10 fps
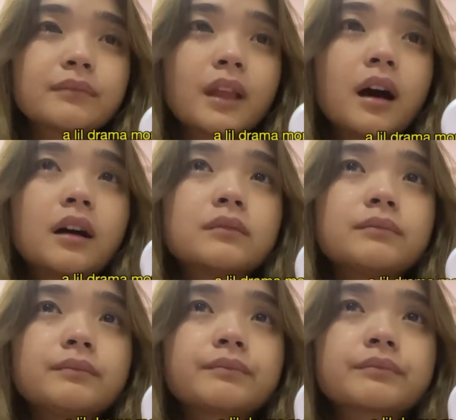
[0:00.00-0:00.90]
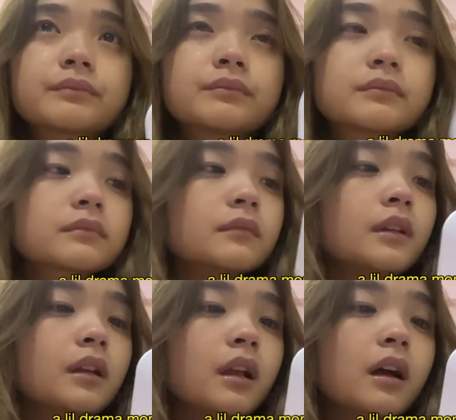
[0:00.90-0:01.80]
ng
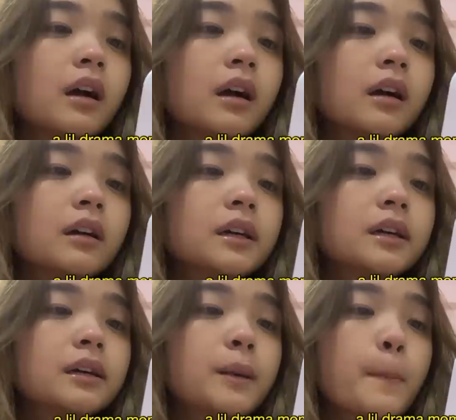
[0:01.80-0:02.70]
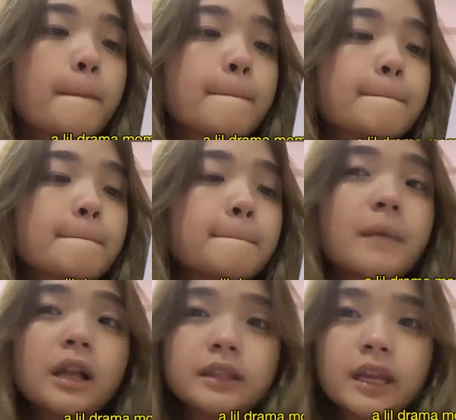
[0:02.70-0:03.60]
uh,
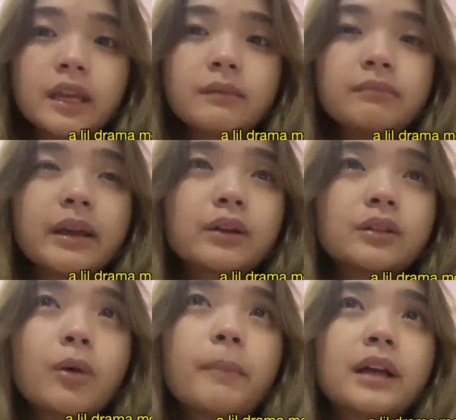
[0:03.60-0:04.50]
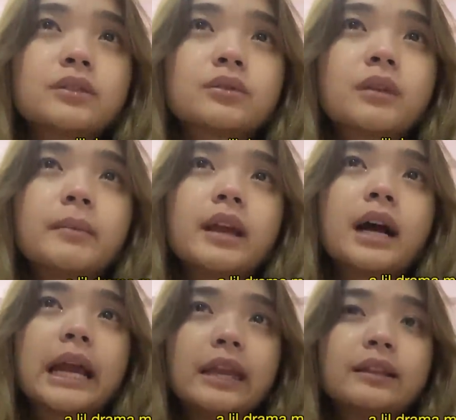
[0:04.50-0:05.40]
Monday, meron akong pasok mamayang
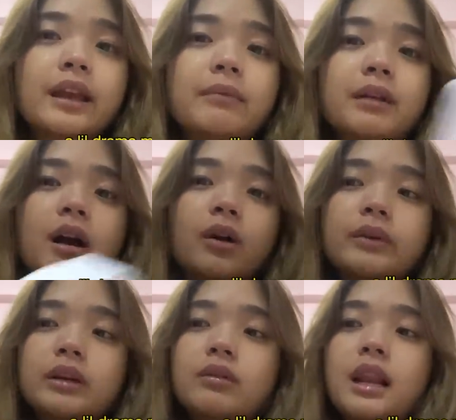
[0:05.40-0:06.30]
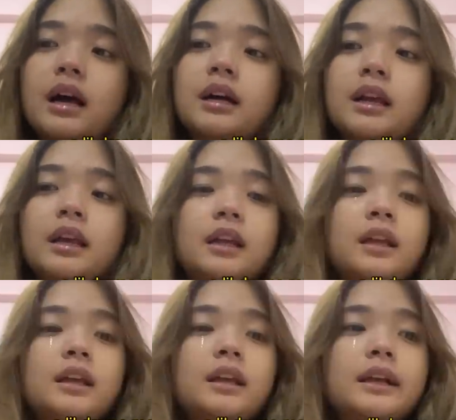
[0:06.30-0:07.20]
8am, kakauwi ko lang.
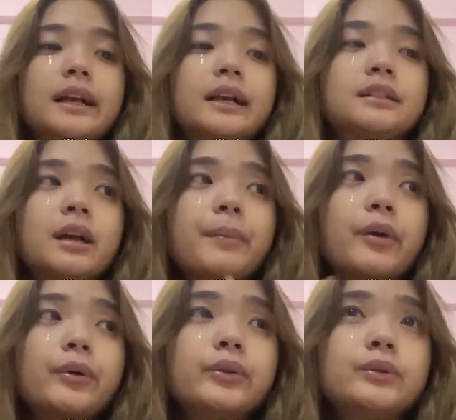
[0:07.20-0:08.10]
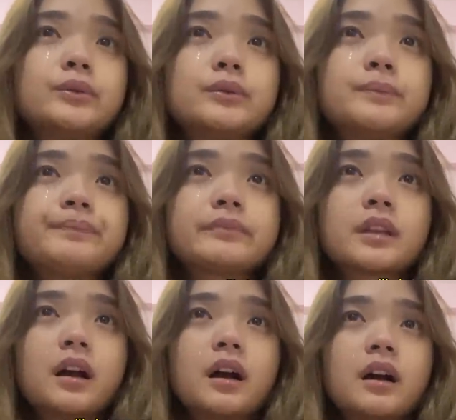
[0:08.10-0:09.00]
Kasama ko yung
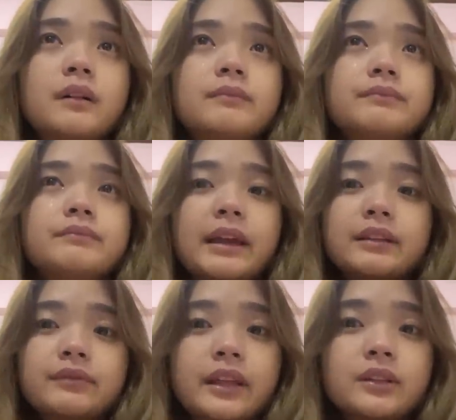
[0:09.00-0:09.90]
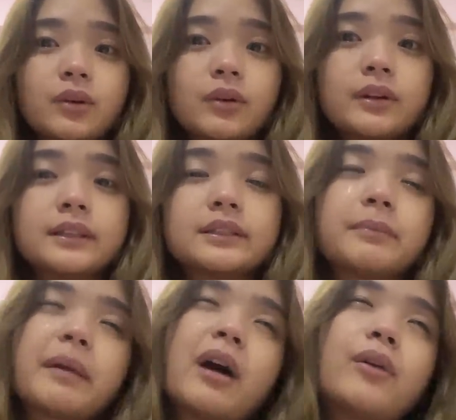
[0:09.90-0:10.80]
um, best friend ko na si
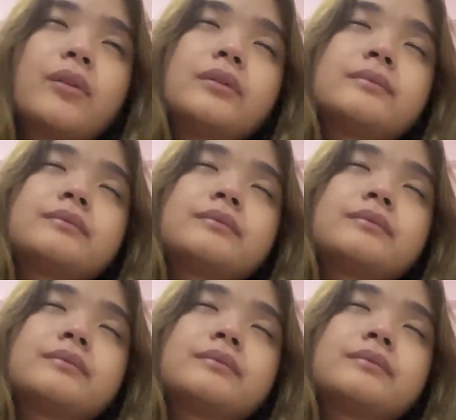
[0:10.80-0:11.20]
Pao.